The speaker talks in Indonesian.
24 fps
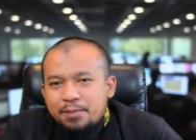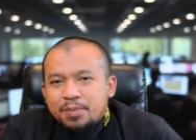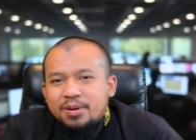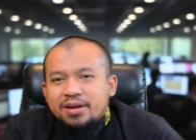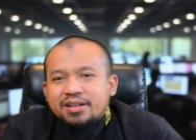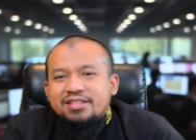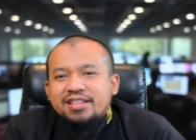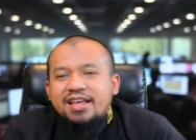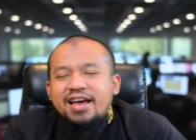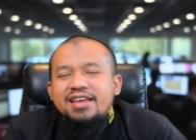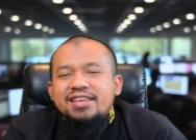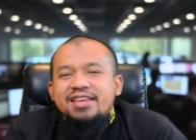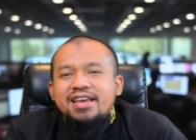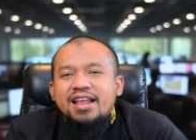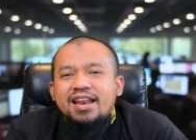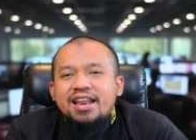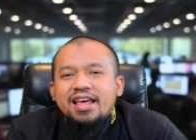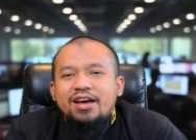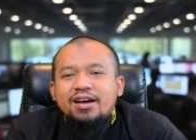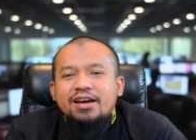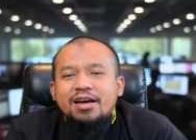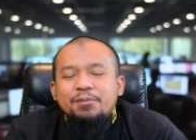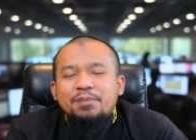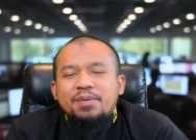
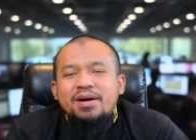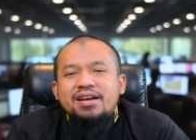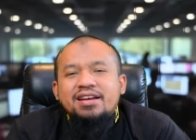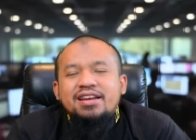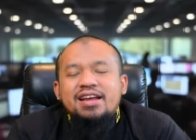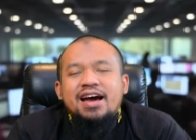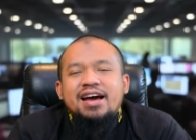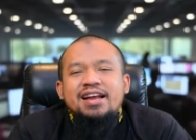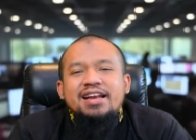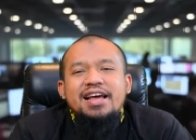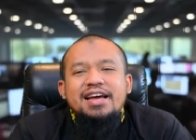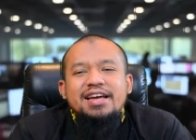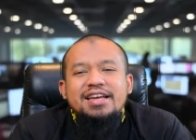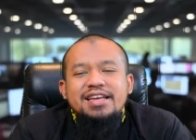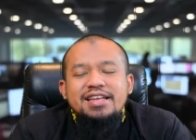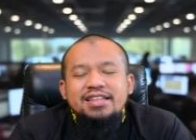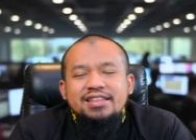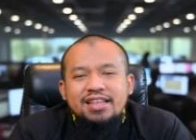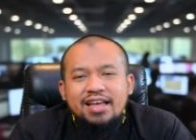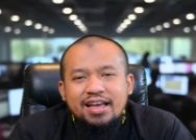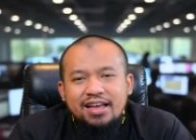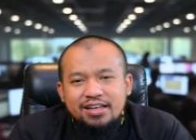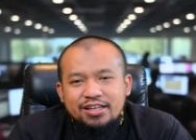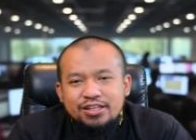bertanyalah kepada anak
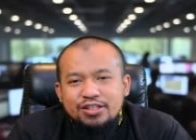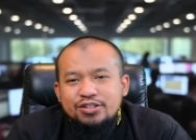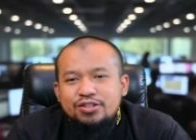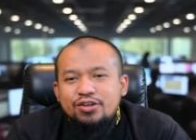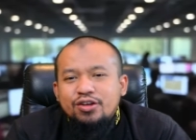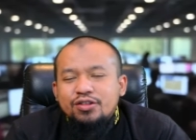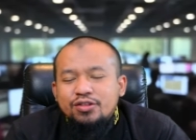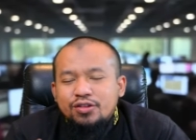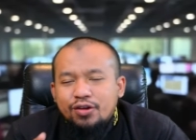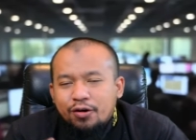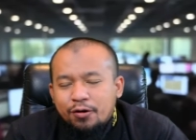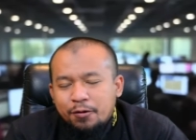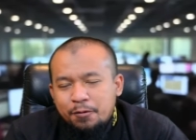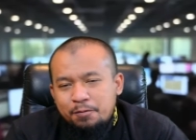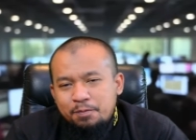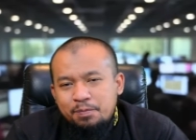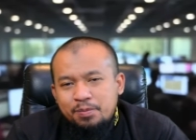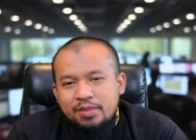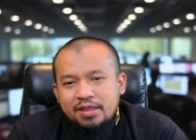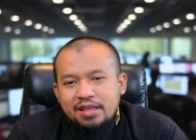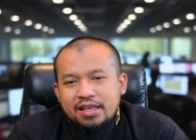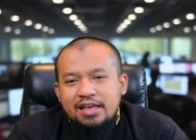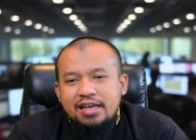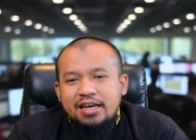kita contoh
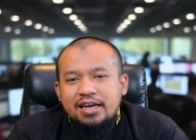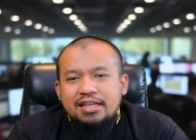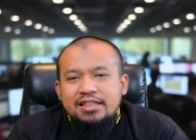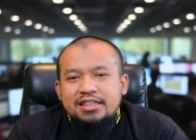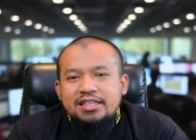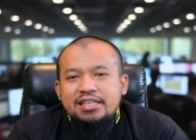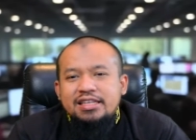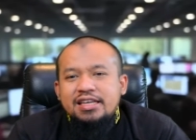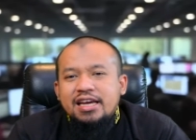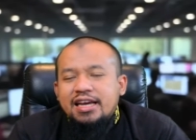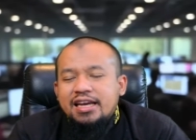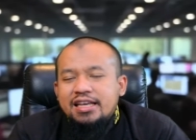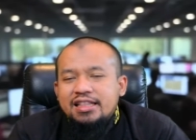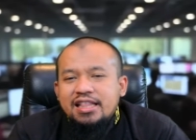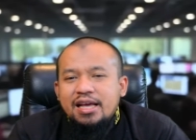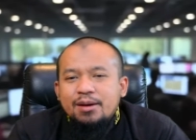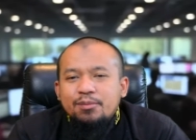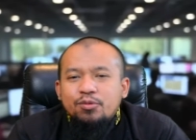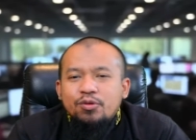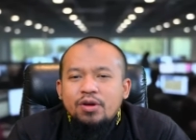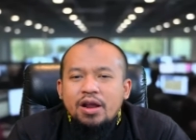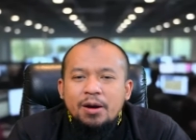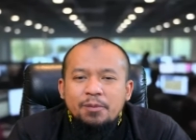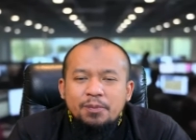ketika
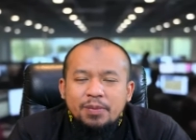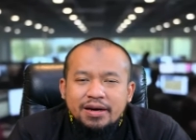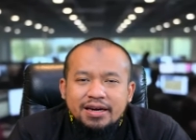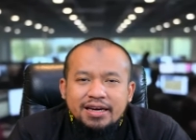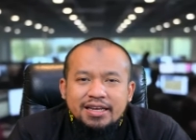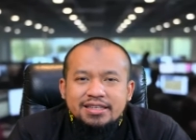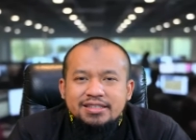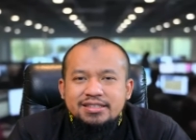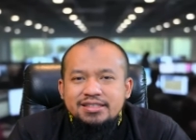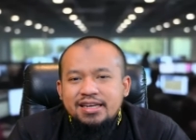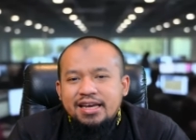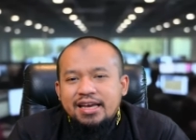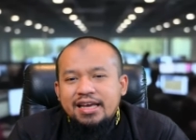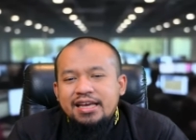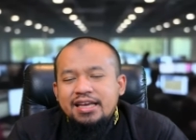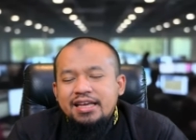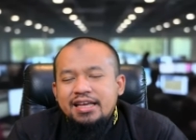kita pulang bekerja